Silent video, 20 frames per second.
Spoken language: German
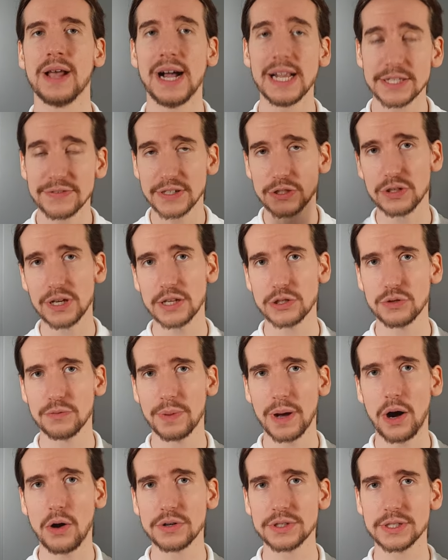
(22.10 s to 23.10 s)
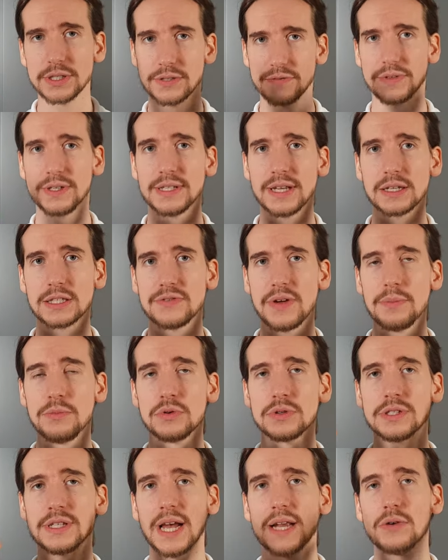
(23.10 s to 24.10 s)
Alles, was du dazu brauchst, ist wie gesagt zwei
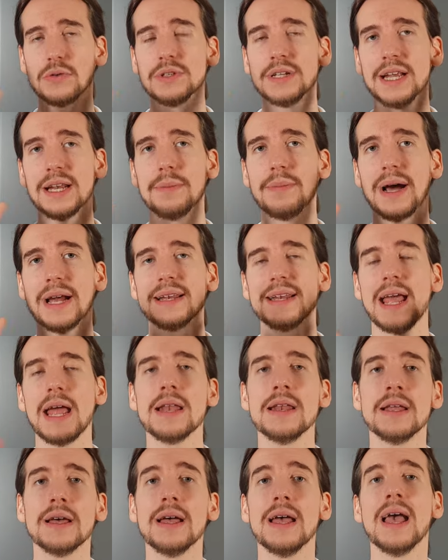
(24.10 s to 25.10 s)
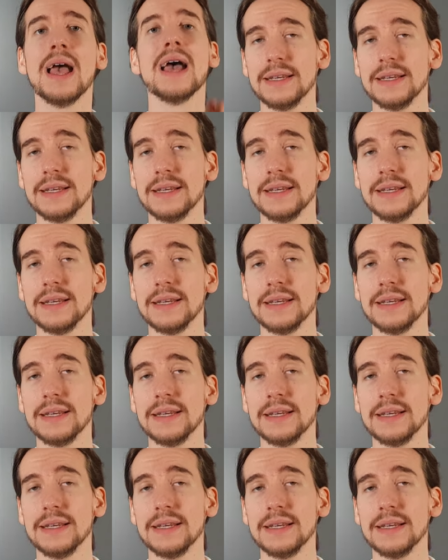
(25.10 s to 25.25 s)
Minuten Zeit und deine beiden Hände.